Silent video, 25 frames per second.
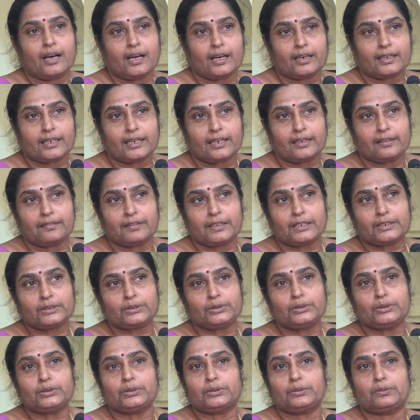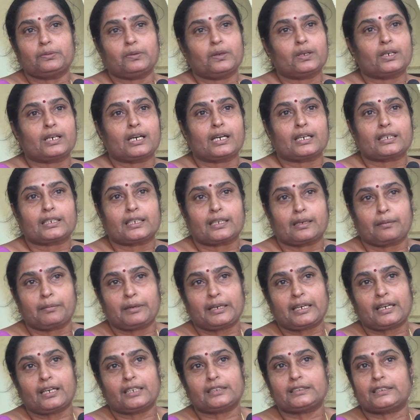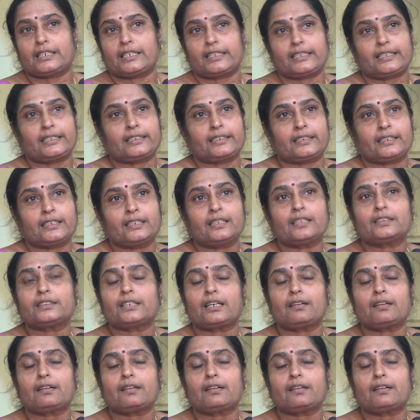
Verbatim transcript: అక్కడ వరకు ఒక క్రమంగా జరిగింది